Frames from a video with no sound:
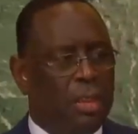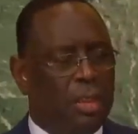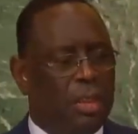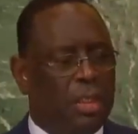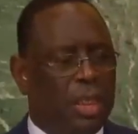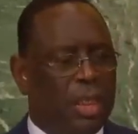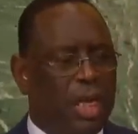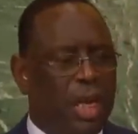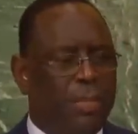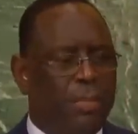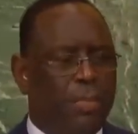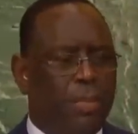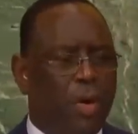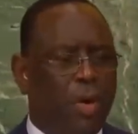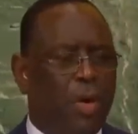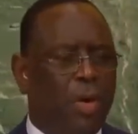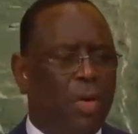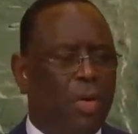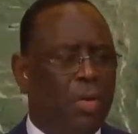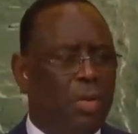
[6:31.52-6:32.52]
Ce
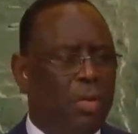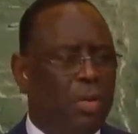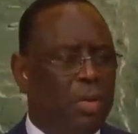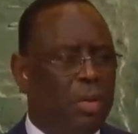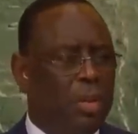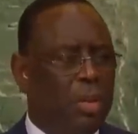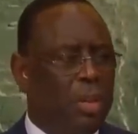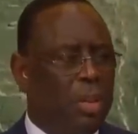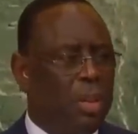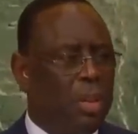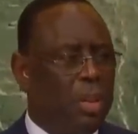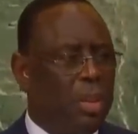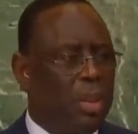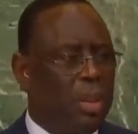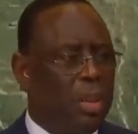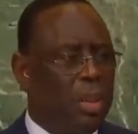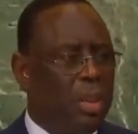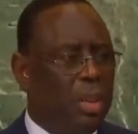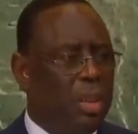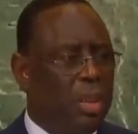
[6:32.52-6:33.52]
rapport
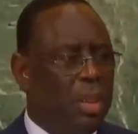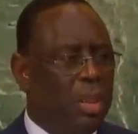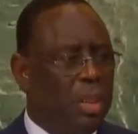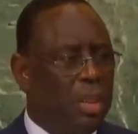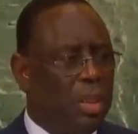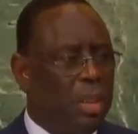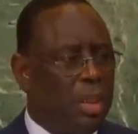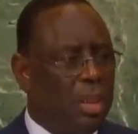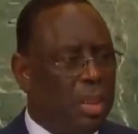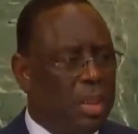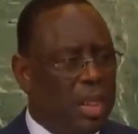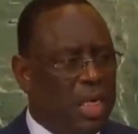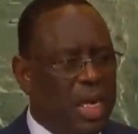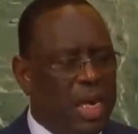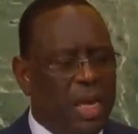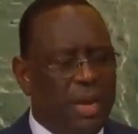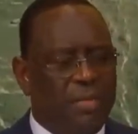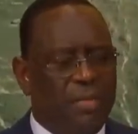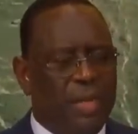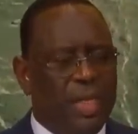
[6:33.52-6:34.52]

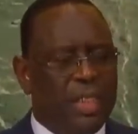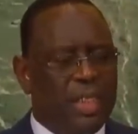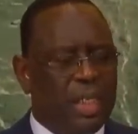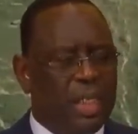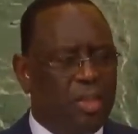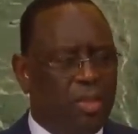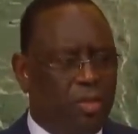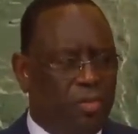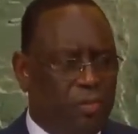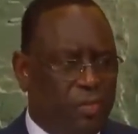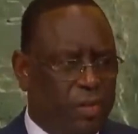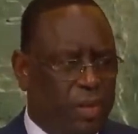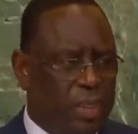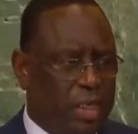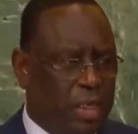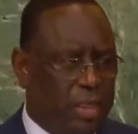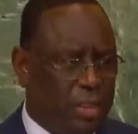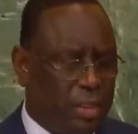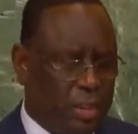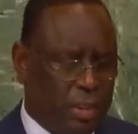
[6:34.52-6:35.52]
relève les
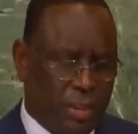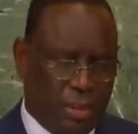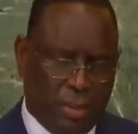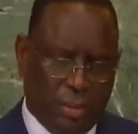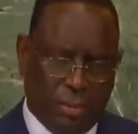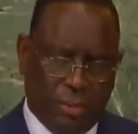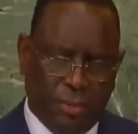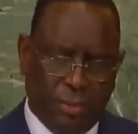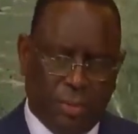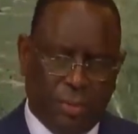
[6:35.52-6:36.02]
insuffisances